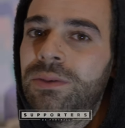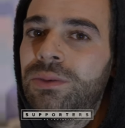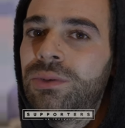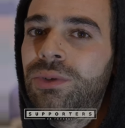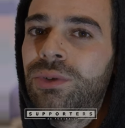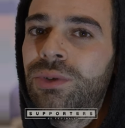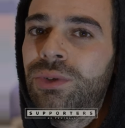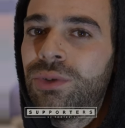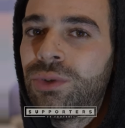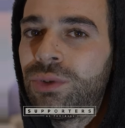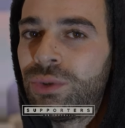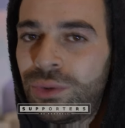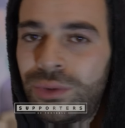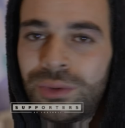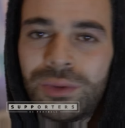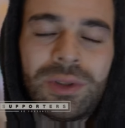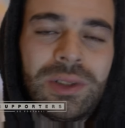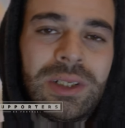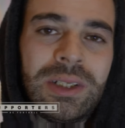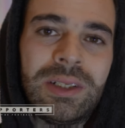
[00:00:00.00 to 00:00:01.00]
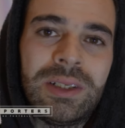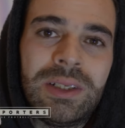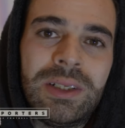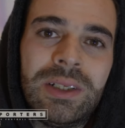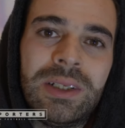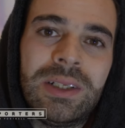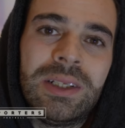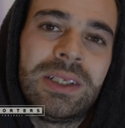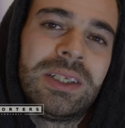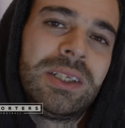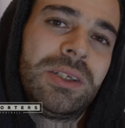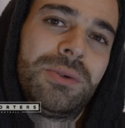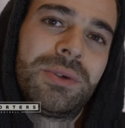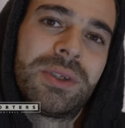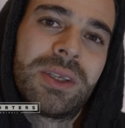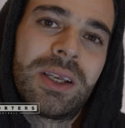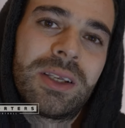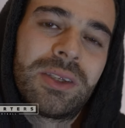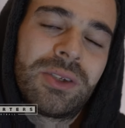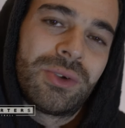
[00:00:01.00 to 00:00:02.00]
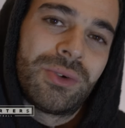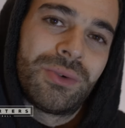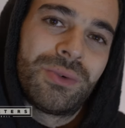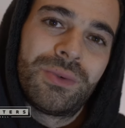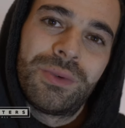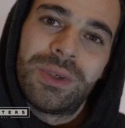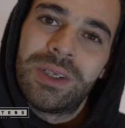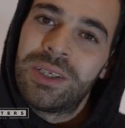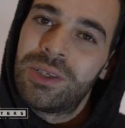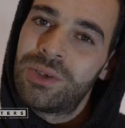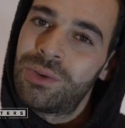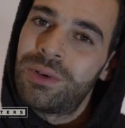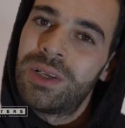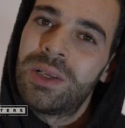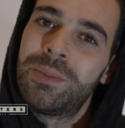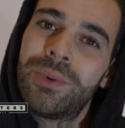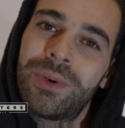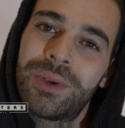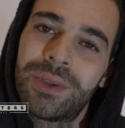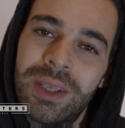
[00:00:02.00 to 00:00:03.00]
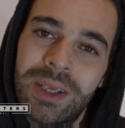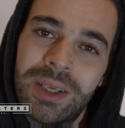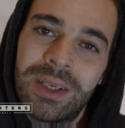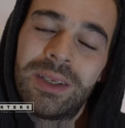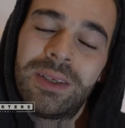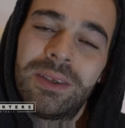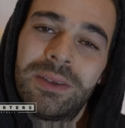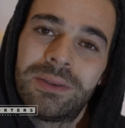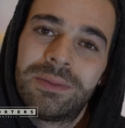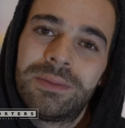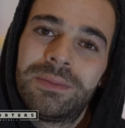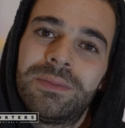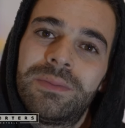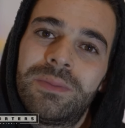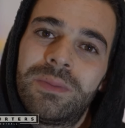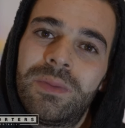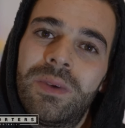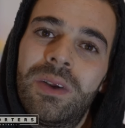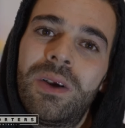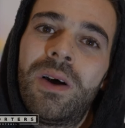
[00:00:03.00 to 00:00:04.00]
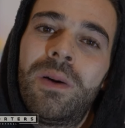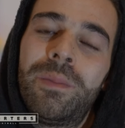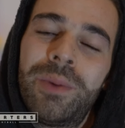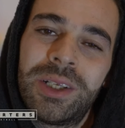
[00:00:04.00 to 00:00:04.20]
sur les, les illustrations et sur les portraits en